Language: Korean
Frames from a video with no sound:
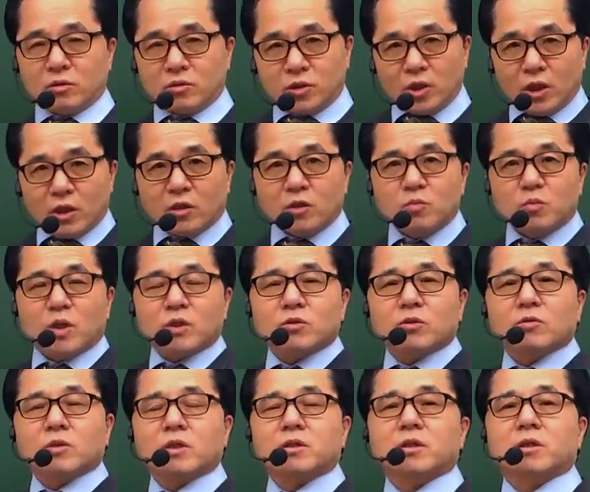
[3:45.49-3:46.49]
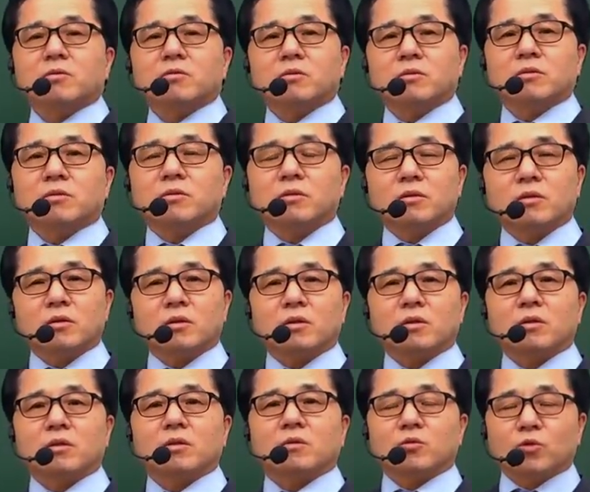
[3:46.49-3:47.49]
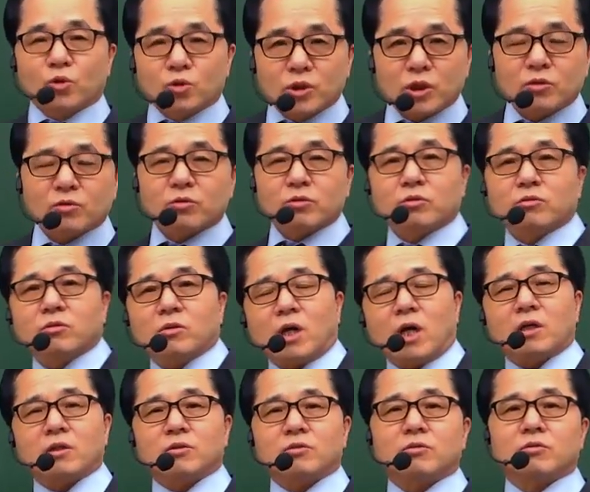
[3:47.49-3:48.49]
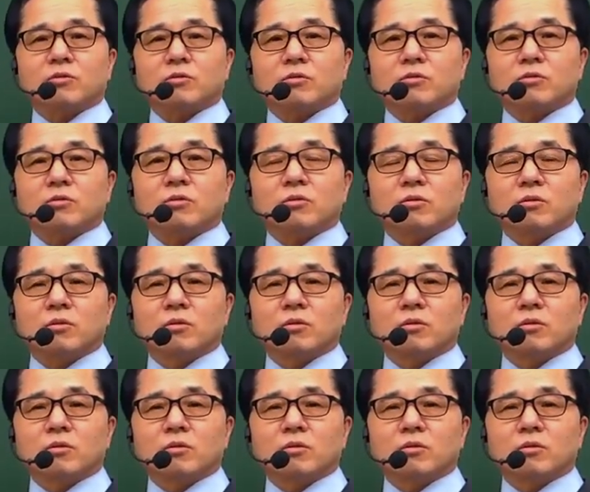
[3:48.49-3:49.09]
조금만 넣어놨다고. 교재도 그렇고 강의도 그렇고.